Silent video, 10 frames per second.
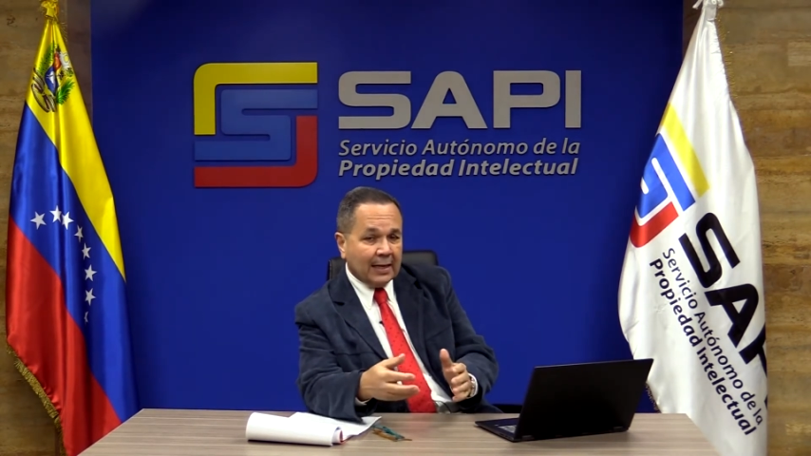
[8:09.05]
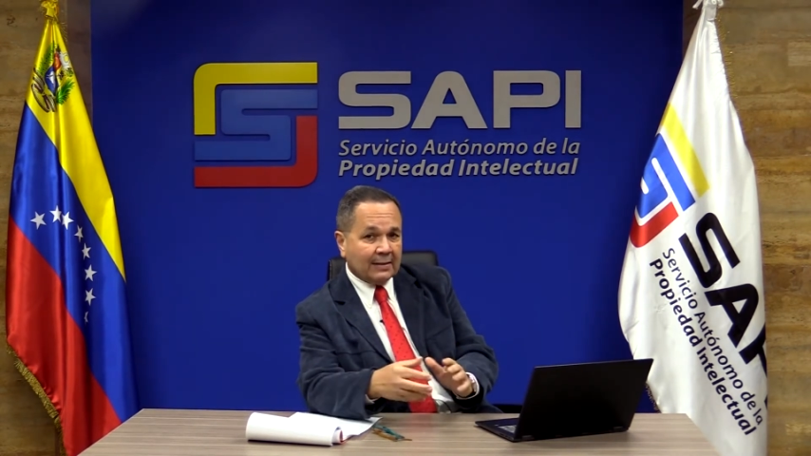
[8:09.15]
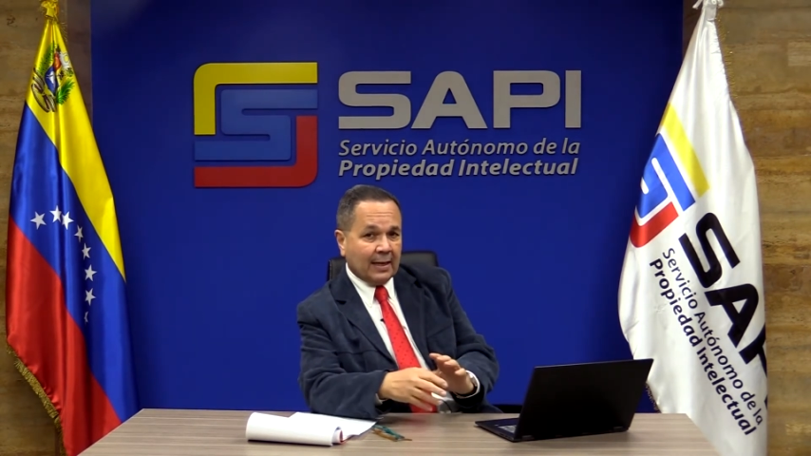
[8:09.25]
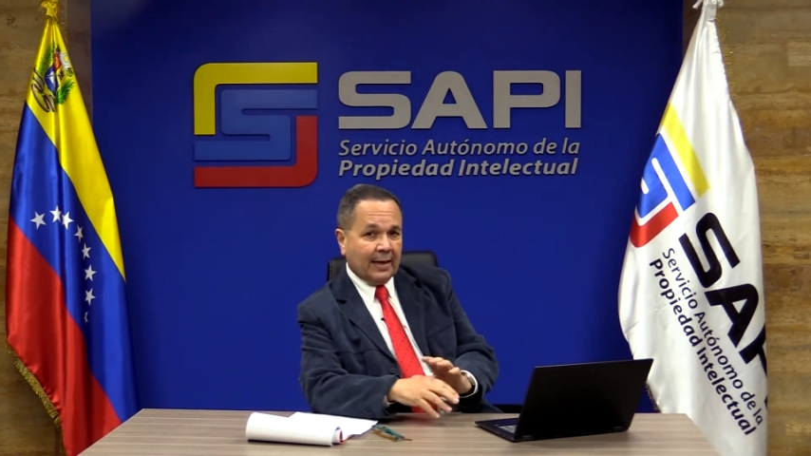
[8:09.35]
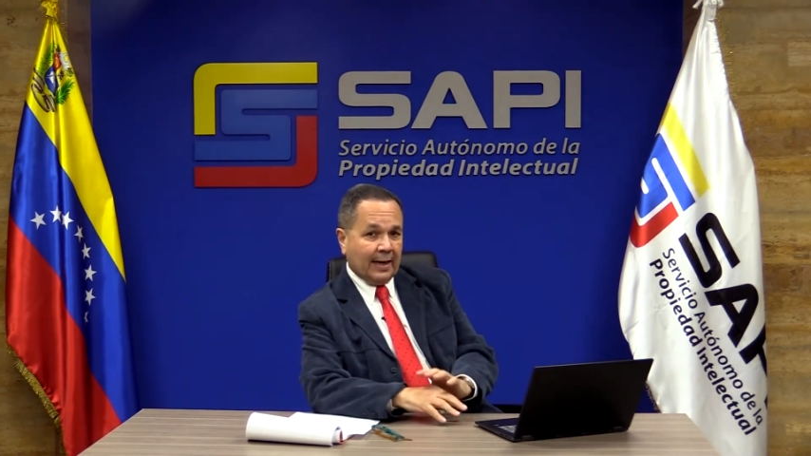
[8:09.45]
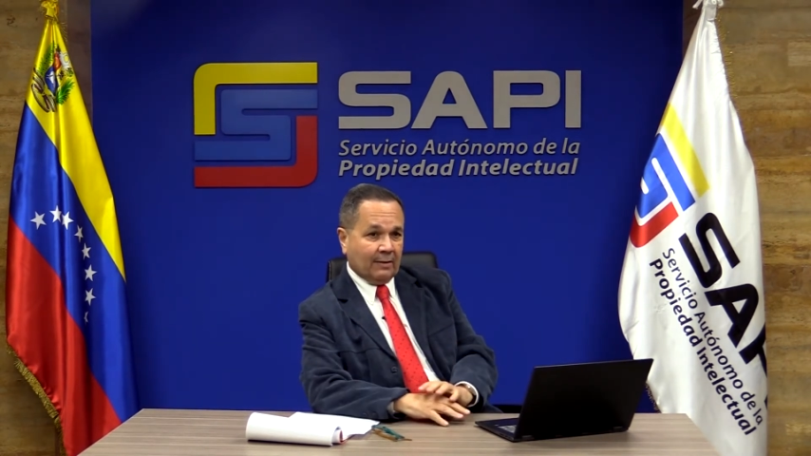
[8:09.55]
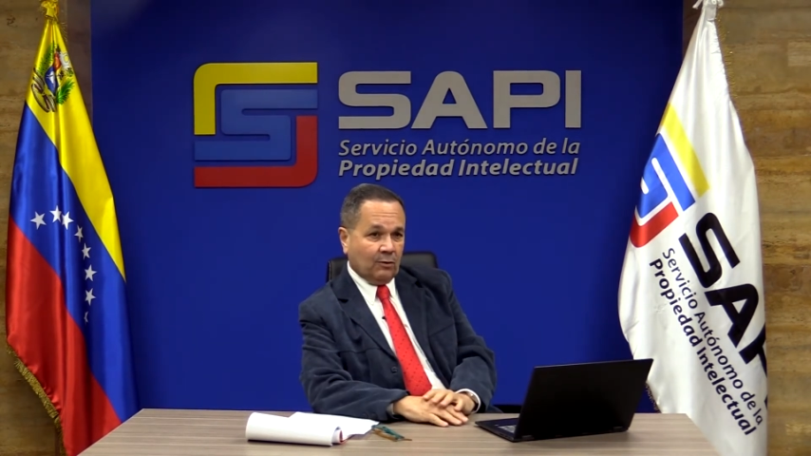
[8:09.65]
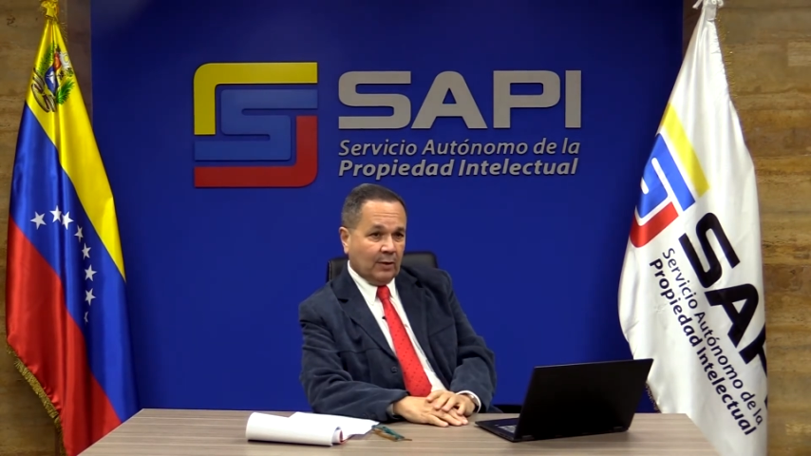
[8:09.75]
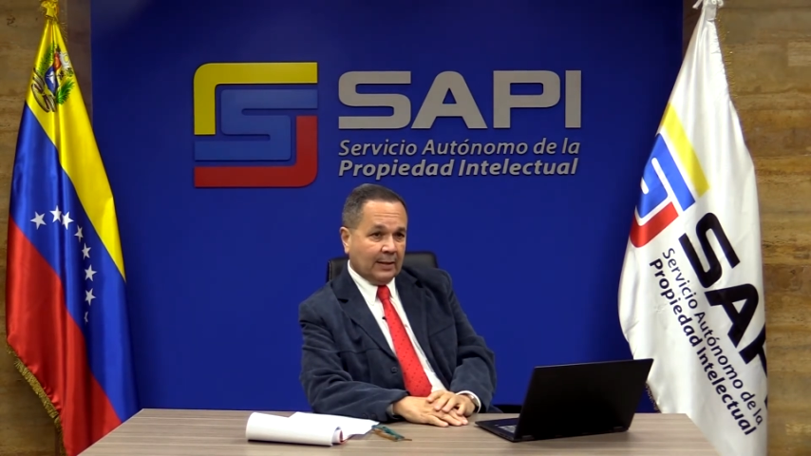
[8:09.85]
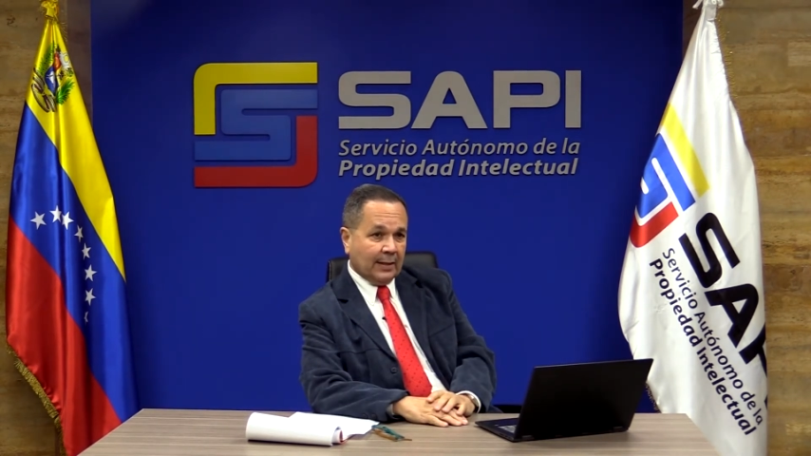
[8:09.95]
esas
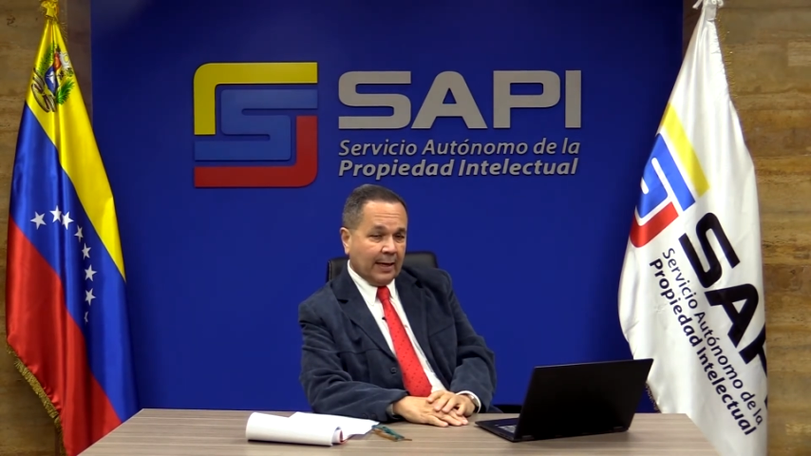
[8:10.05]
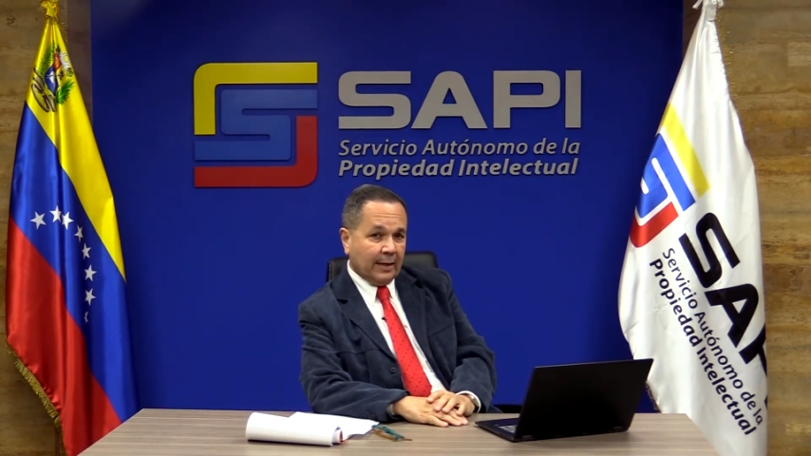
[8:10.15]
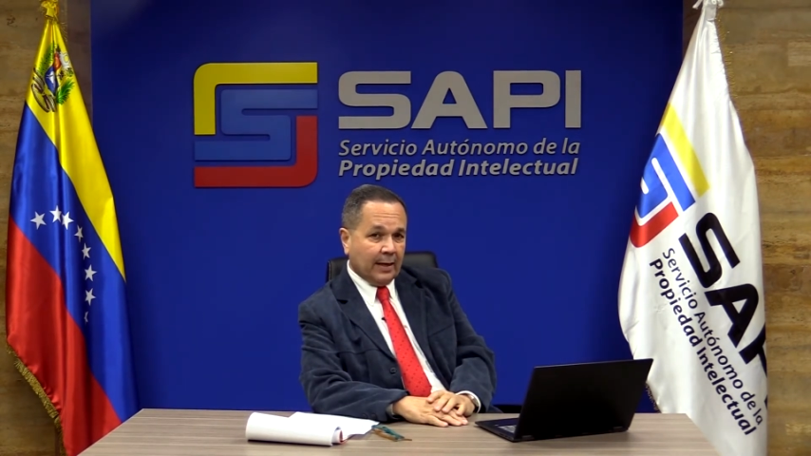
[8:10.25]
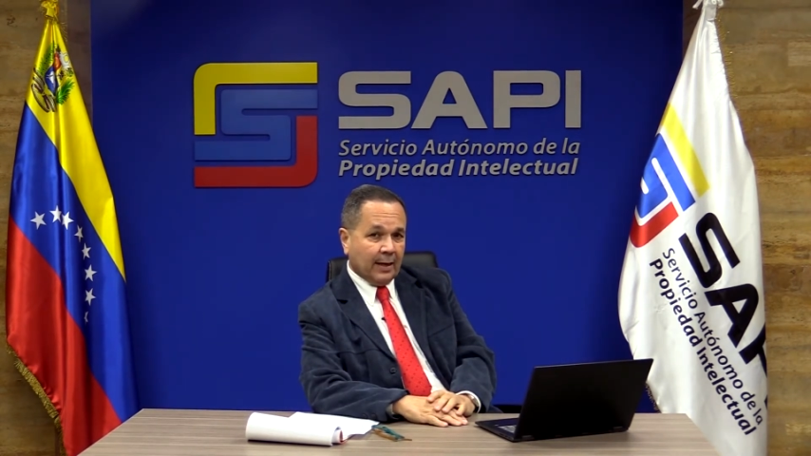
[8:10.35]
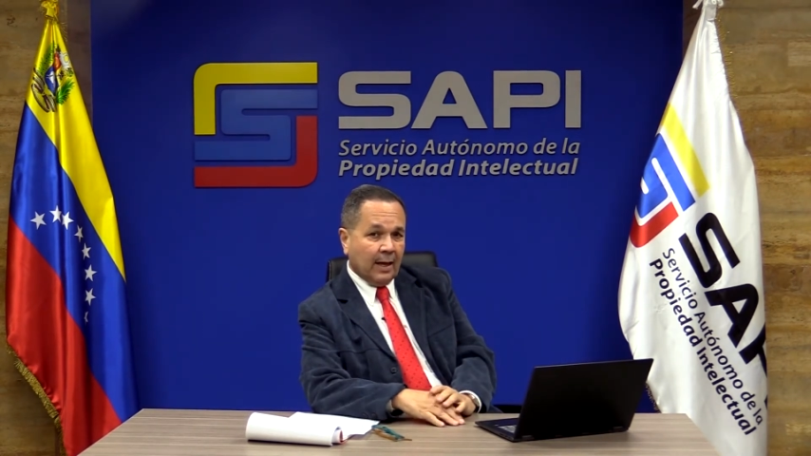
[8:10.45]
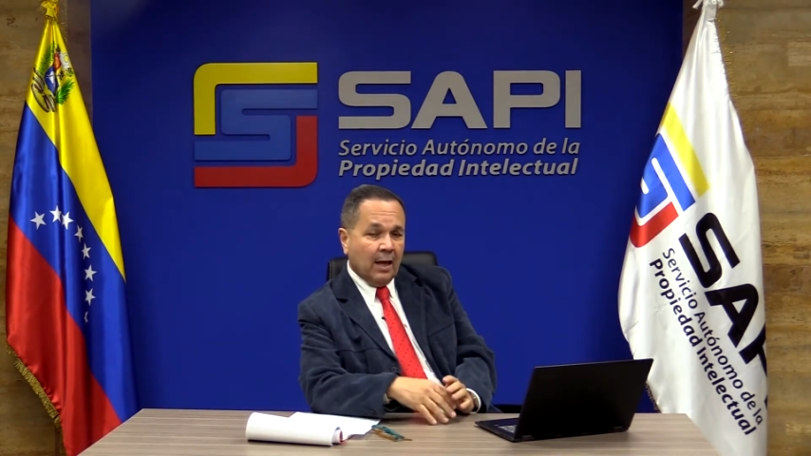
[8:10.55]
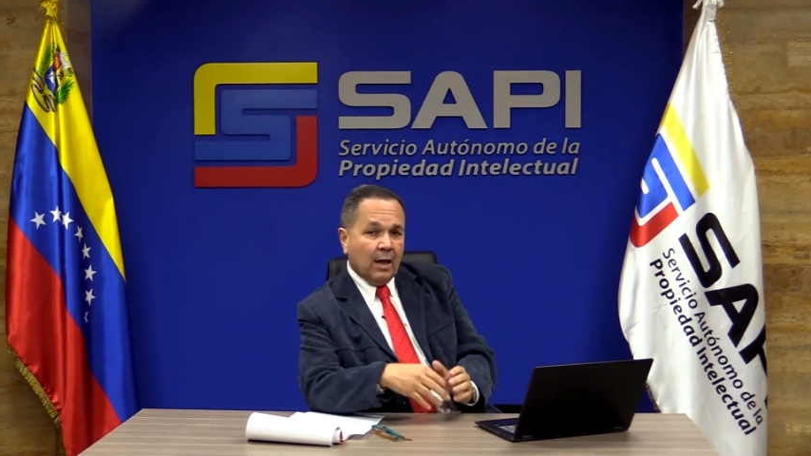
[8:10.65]
creaciones técnicas,